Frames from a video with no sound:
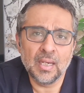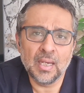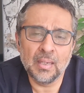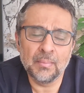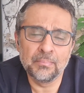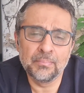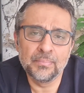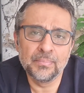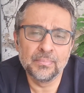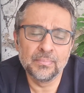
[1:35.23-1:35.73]

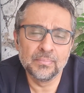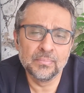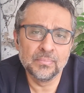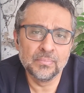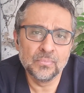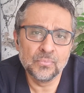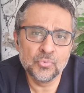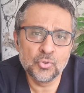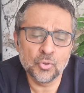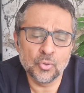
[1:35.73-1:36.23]
अब
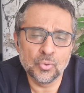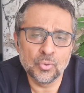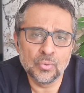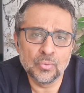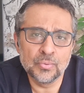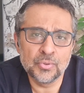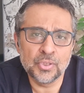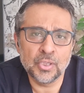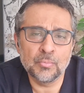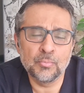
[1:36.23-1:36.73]

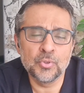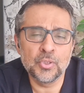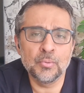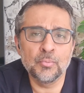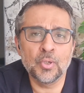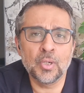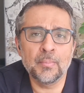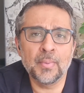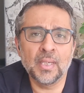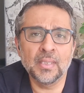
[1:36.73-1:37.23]
जो शेख
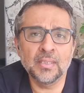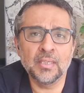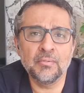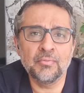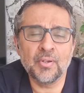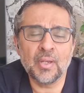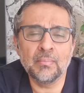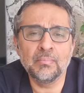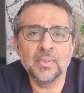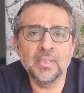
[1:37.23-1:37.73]
मुजीबर रहमान की
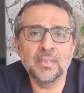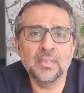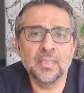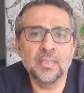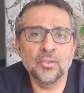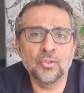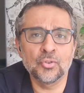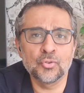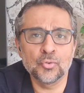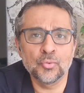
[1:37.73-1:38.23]
फैमिली
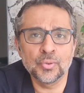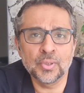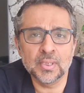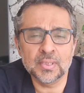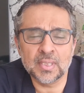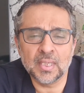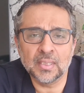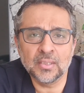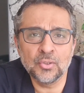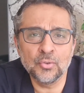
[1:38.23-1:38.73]
थी और जो उनके
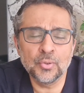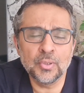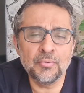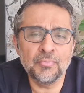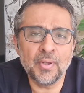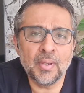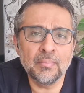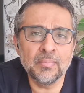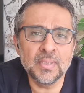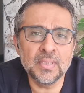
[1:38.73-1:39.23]
साथियों की
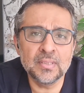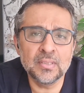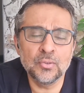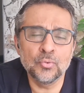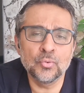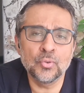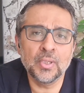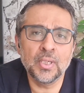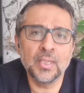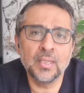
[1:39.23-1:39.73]
फैमिली थी
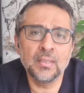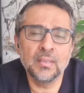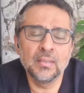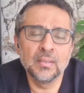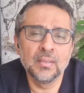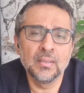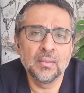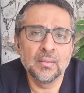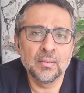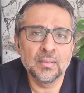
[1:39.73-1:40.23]
उन्होंने
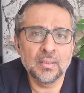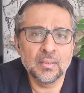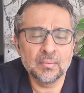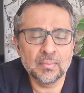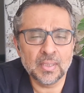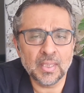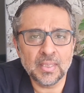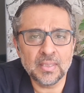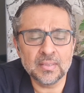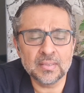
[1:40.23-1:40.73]

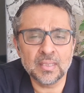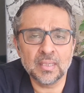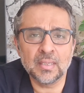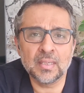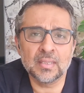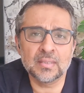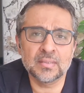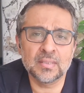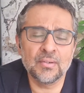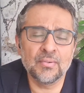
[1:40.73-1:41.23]
कहीं से
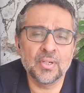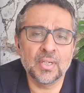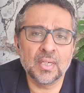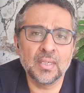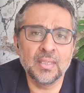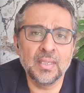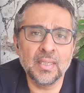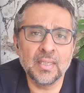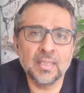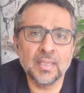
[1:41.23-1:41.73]
कर्जा
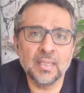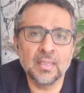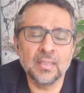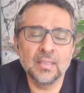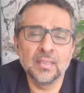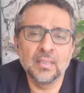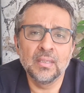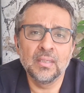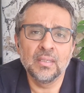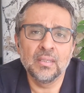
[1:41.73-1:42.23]
वगैरह लेके
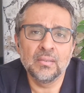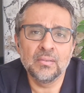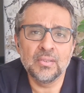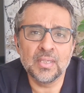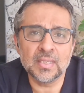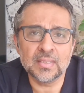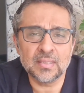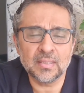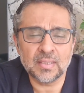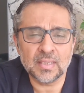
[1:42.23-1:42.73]

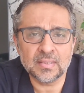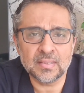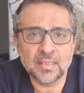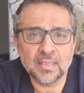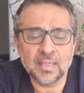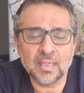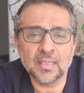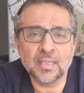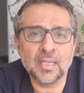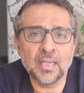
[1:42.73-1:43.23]
जैसे तैसे
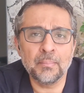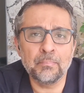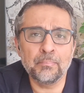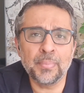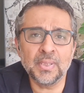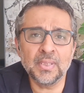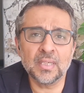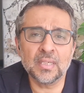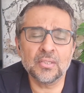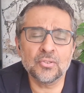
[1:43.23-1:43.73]
करके
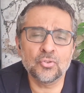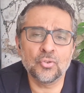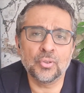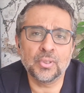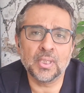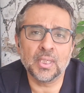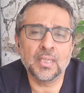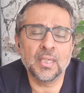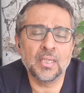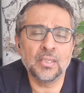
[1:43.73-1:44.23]
पंद्रह सौ
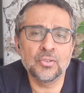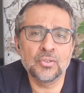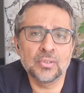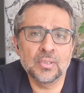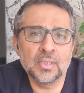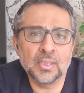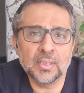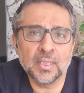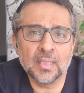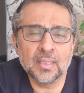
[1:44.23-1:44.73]
टका
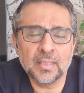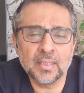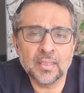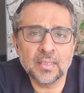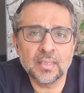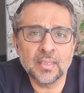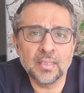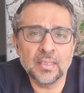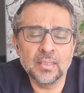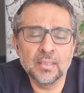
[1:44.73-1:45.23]
इकट्ठा
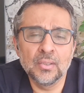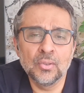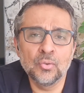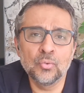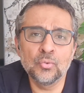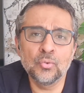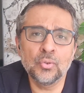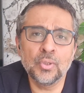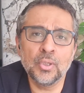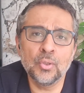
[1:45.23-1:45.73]
करके
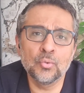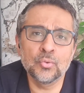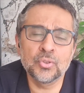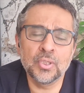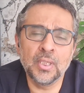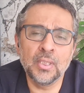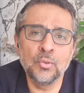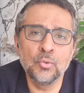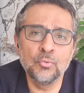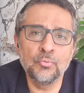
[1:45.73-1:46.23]
उन्होंने
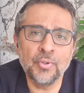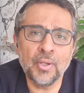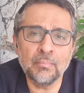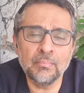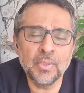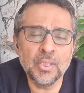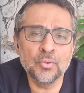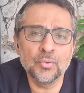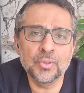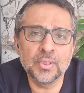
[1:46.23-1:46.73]
उस हिंदू
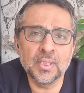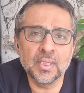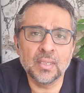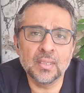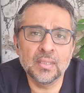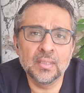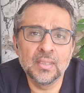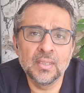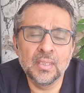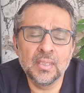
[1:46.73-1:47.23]
फैमिली को
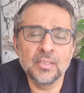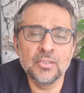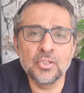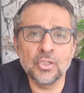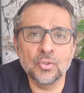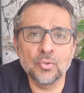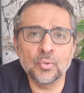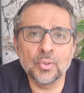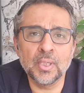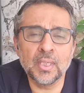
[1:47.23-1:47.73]
दिया
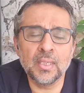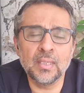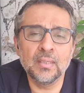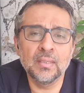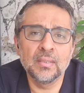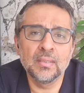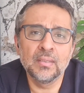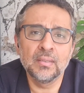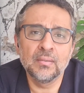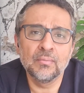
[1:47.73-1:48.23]
जिन्होंने
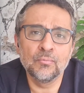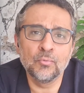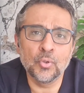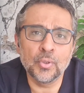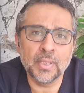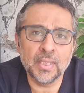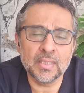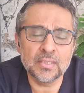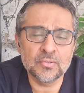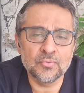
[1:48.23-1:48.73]
वो
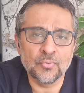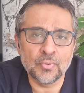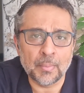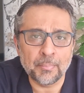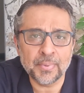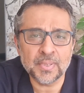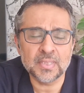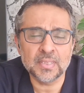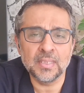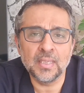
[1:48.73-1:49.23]
केस
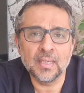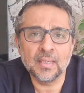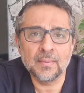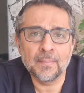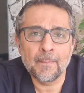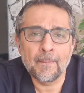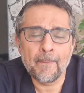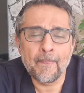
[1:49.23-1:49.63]
वापस किया